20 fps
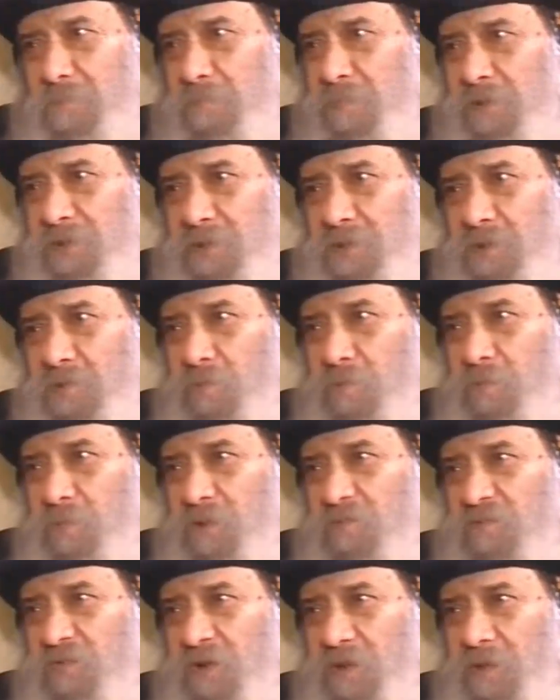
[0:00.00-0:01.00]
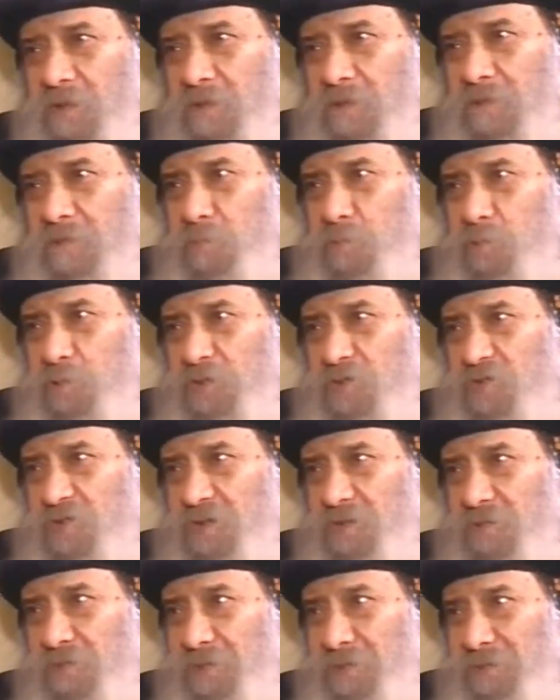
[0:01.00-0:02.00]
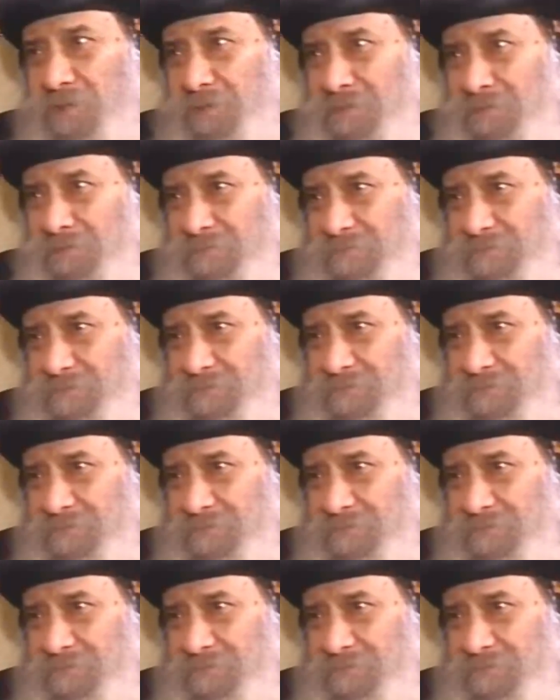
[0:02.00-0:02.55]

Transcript: كم بينهم من فاجر متستر